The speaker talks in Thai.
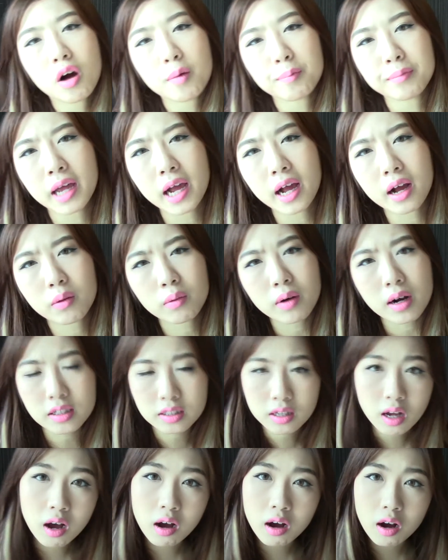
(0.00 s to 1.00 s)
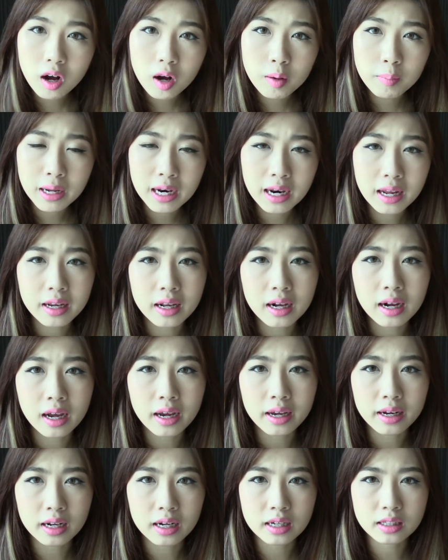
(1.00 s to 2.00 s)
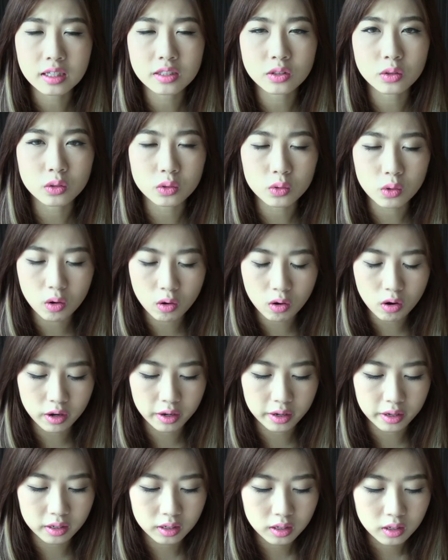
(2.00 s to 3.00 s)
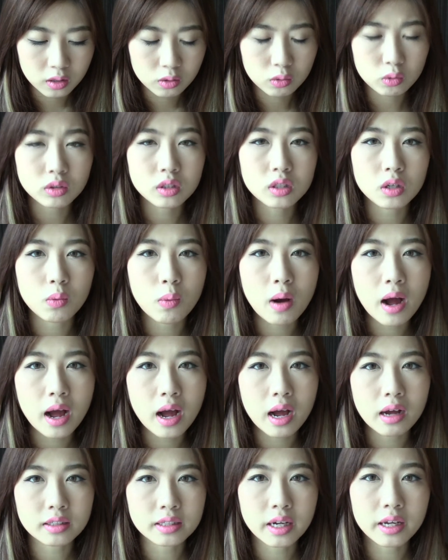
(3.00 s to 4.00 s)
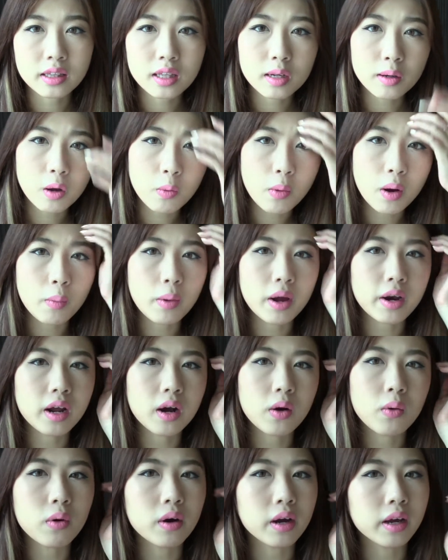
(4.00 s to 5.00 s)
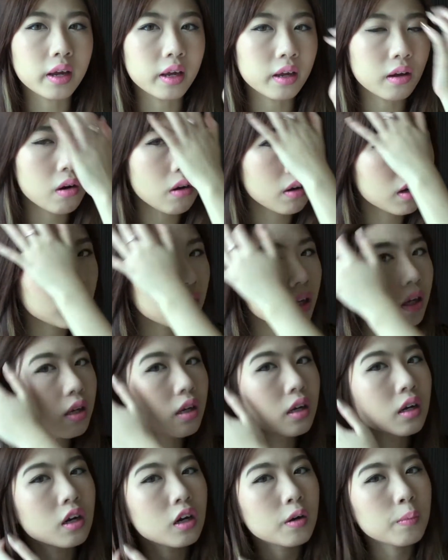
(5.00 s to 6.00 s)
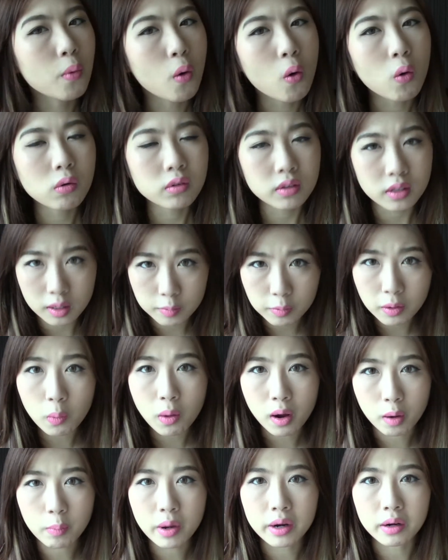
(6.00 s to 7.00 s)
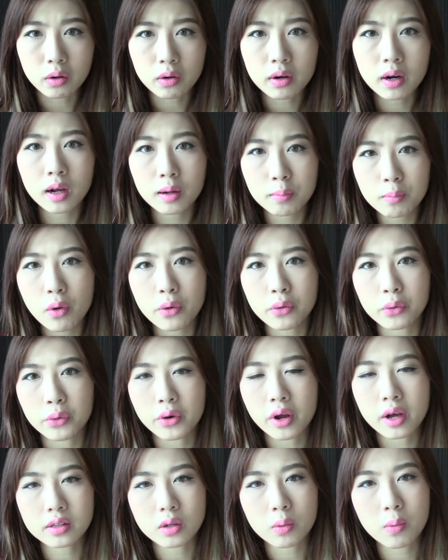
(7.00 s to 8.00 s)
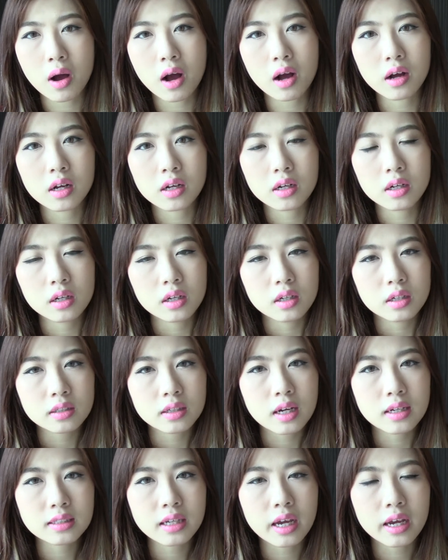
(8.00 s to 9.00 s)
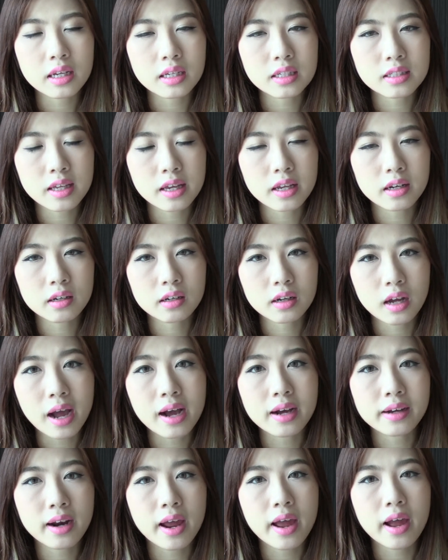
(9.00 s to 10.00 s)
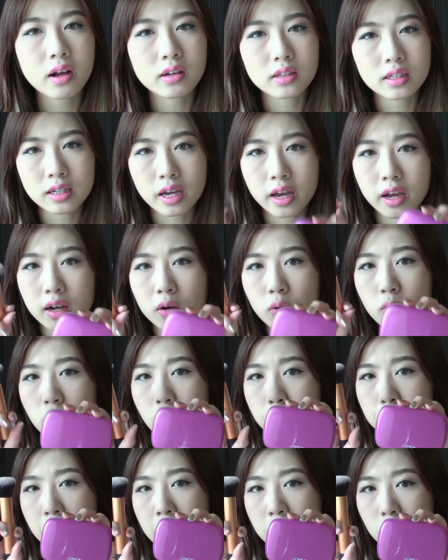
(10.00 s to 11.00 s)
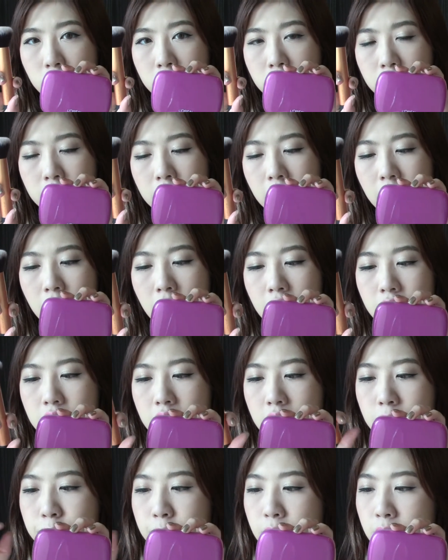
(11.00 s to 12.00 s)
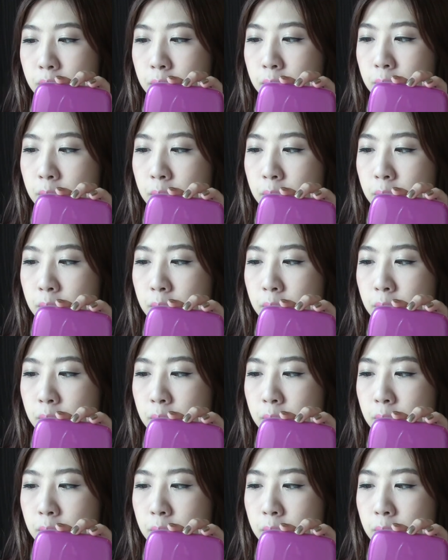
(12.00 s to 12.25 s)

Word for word: อบนะว่าชอบอะไรยังไงนะคะ แต่ส่วนตัวออย รู้สึกว่าใช้เติมระหว่างวันอะโอเคออยก็เลยพกเติมระหว่างวันค่อนข้างบ่อยอยู่นะ แต่ว่าถ้าใช้เซตครั้งแรกก็จะใช้คู่กับแปรงตัวนี้นะคะอันนี้เป็น